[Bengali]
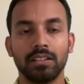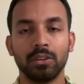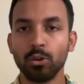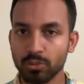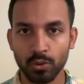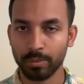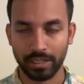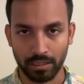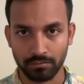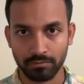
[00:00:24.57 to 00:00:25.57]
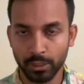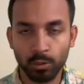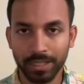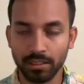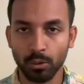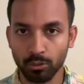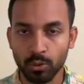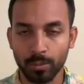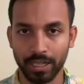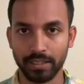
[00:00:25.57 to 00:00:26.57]
হোস্ট করবে না দীর্ঘমেয়াদে হোস্ট
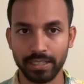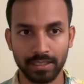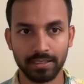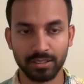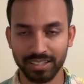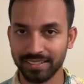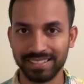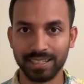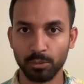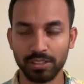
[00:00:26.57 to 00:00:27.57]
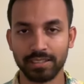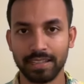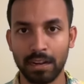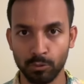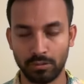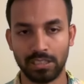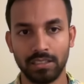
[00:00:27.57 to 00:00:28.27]
করবে না ইন্ডিয়া শেখ হাসিনাকে বলে দিছে আউট